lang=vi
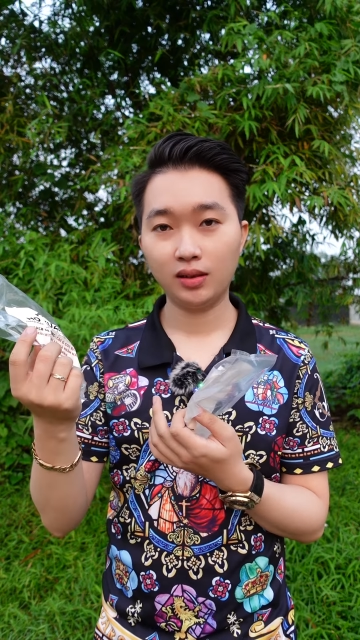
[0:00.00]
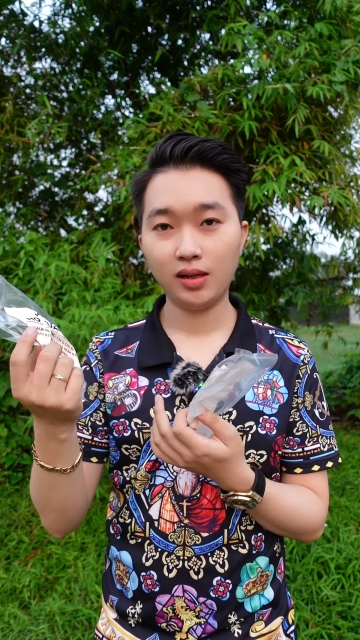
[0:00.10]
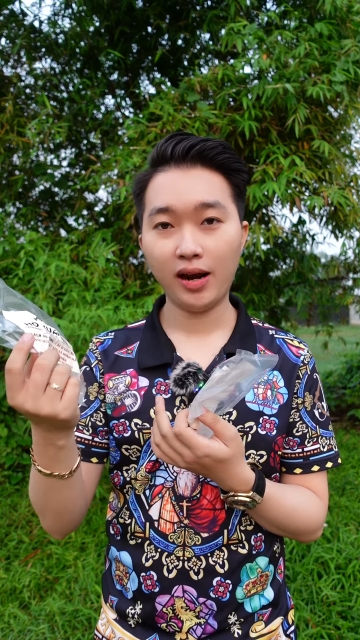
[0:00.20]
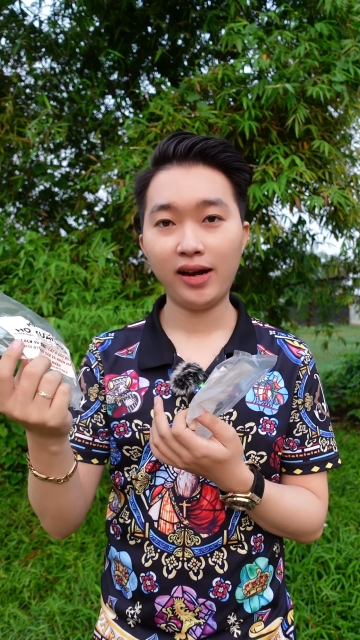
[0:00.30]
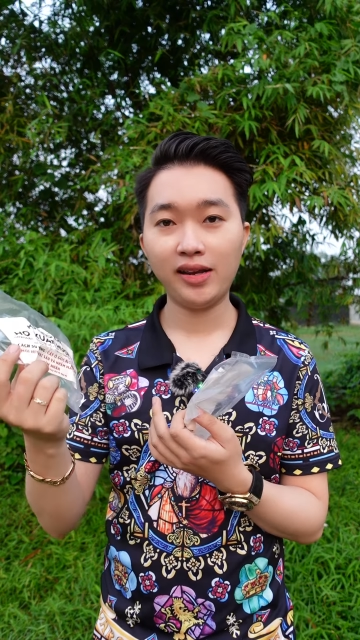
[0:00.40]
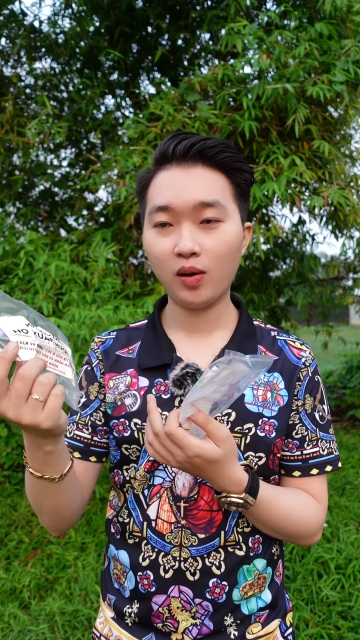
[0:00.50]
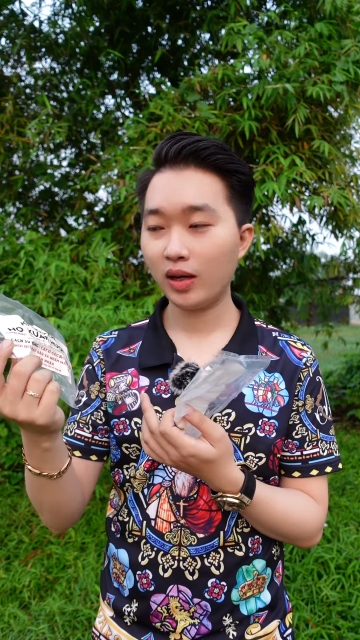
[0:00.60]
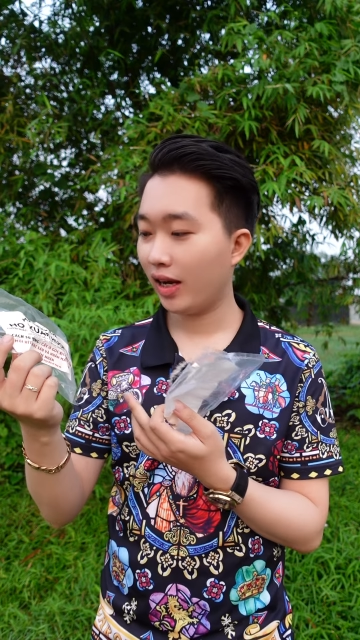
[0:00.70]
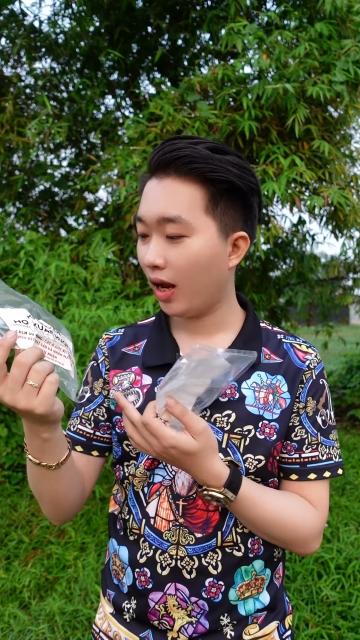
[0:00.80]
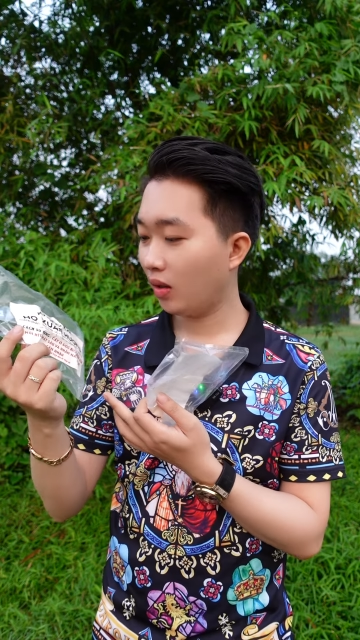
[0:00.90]
hay là do cái
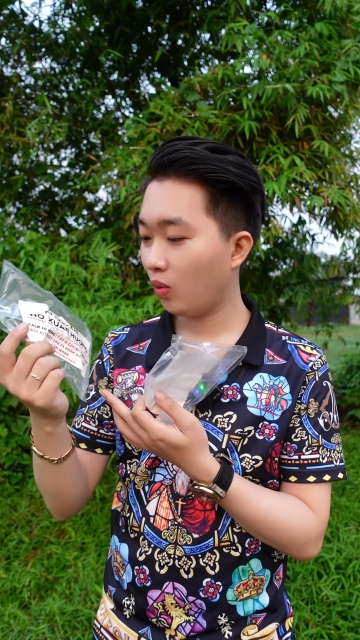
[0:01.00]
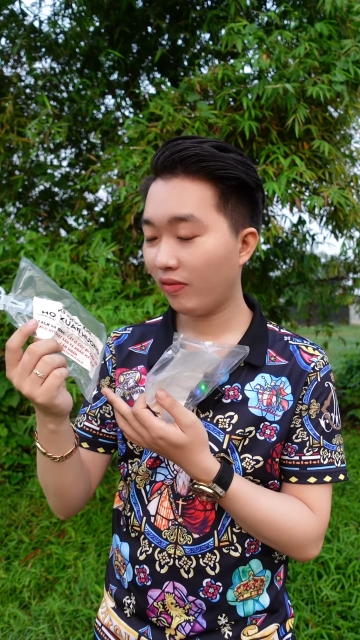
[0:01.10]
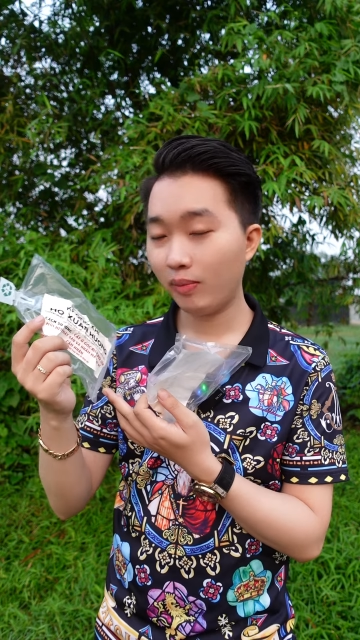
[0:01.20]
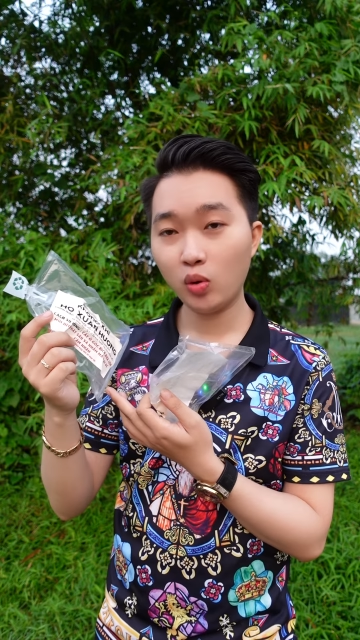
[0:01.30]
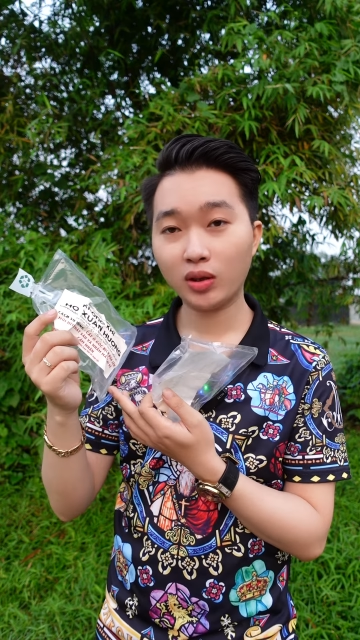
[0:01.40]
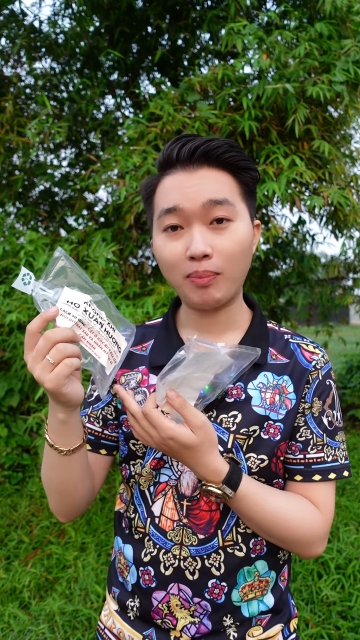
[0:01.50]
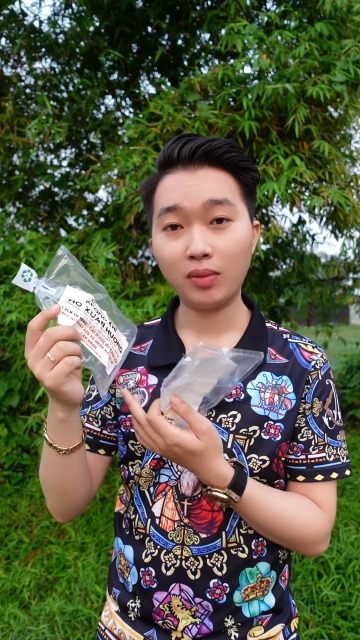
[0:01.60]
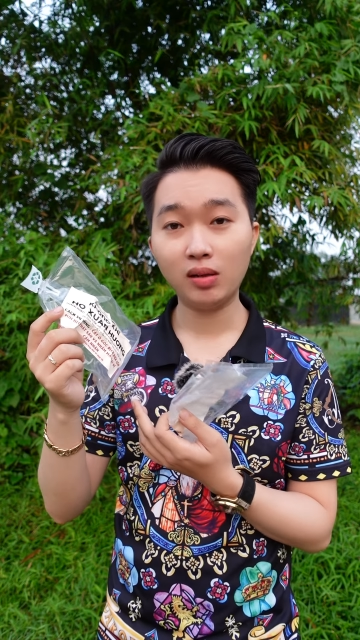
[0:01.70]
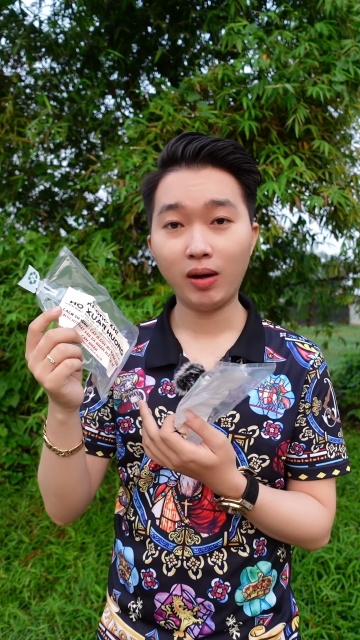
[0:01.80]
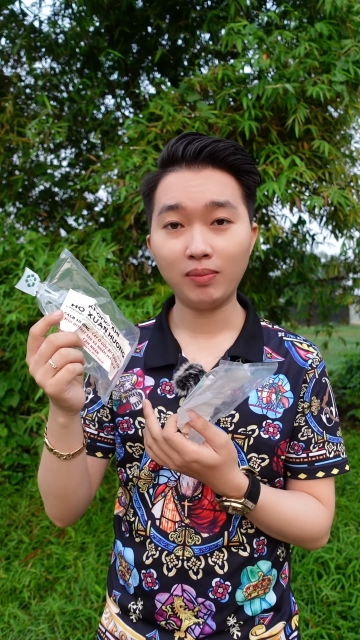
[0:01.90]
này ít quá phải mua tầm
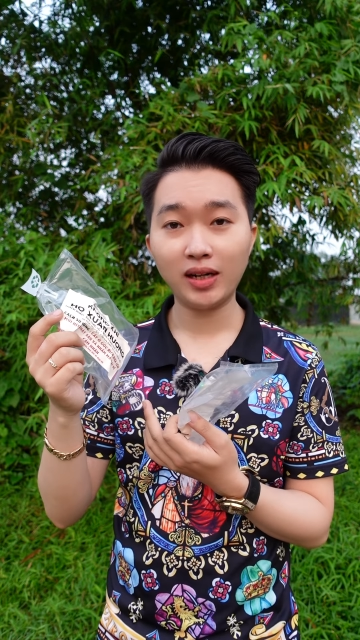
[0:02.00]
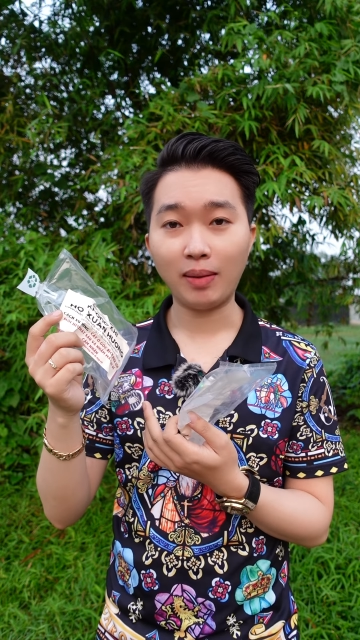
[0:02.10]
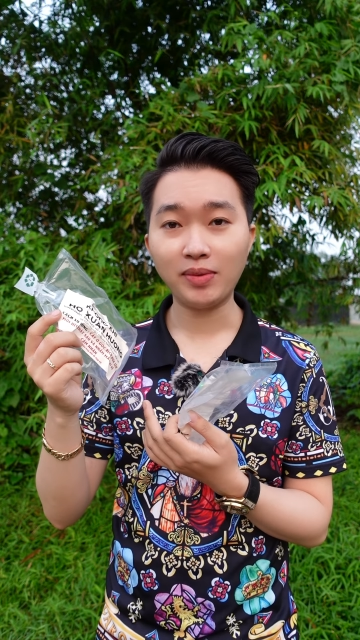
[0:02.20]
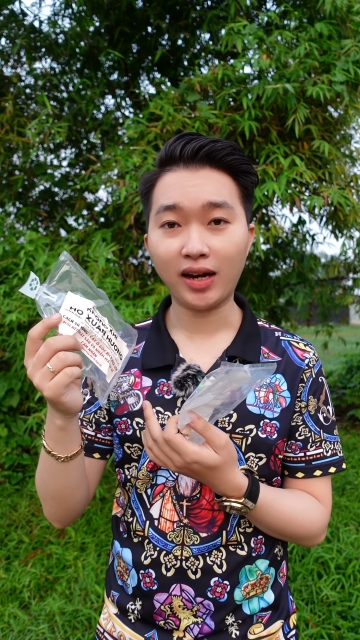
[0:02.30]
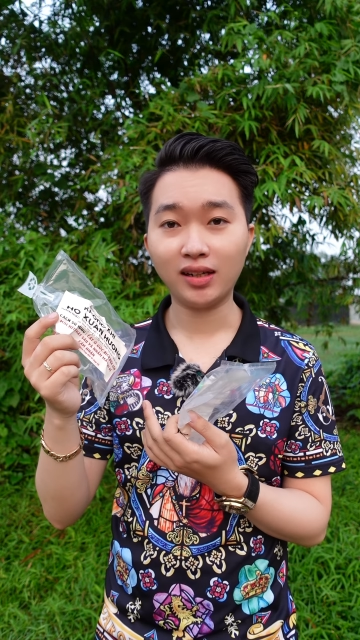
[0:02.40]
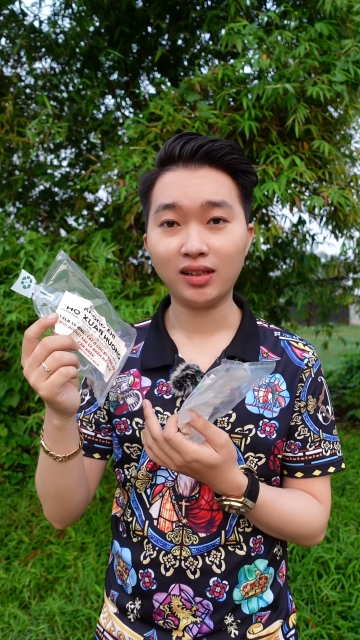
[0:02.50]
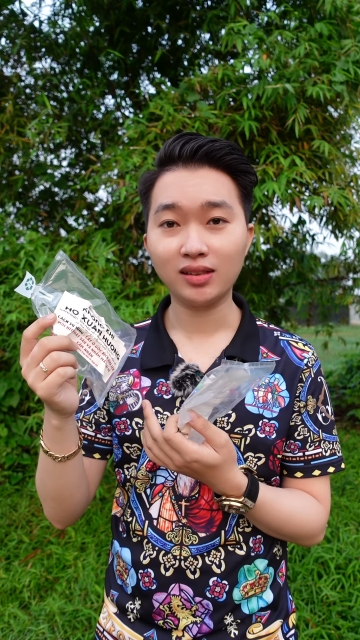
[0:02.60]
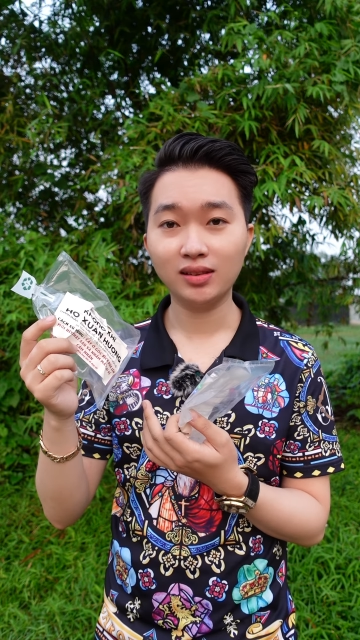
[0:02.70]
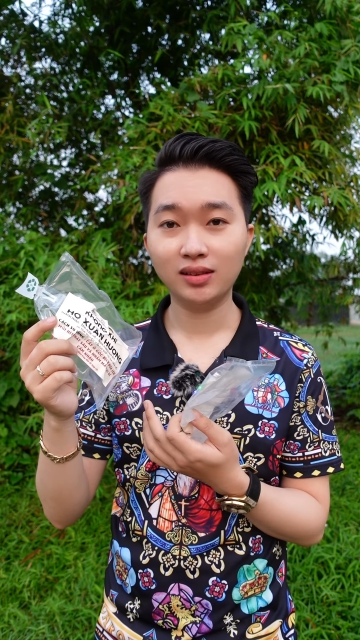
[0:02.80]
10 bịch mới cảm nhận được